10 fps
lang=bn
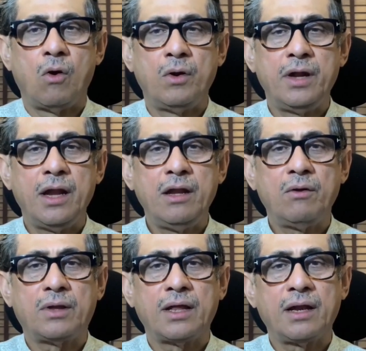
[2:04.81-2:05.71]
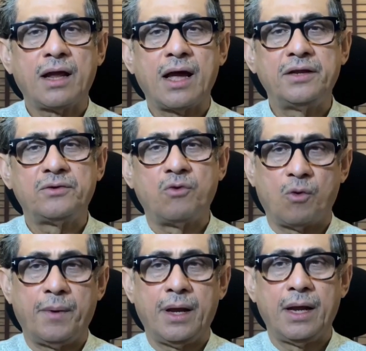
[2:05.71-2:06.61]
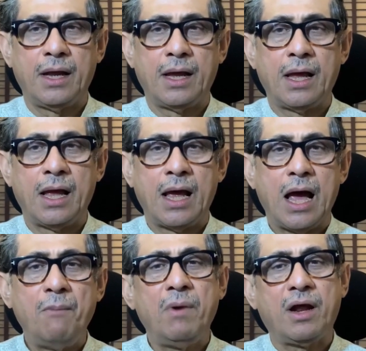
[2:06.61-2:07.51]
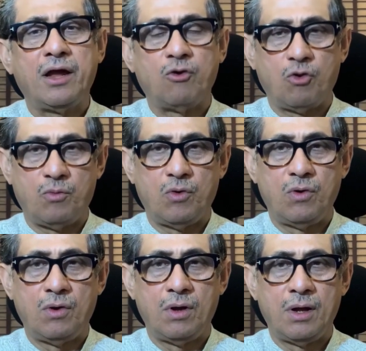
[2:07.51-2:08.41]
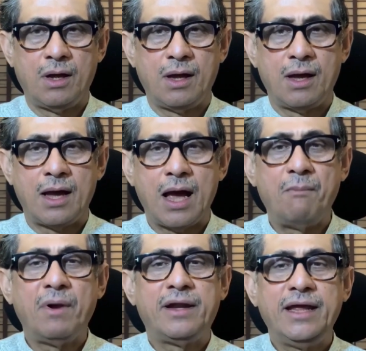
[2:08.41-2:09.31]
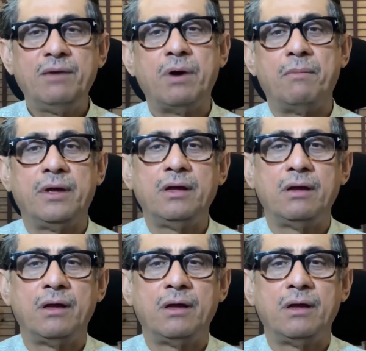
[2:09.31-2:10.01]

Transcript: অন্যান্য তাদের কাজ করবে আমরা কি করব আমরা ঠিকভাবে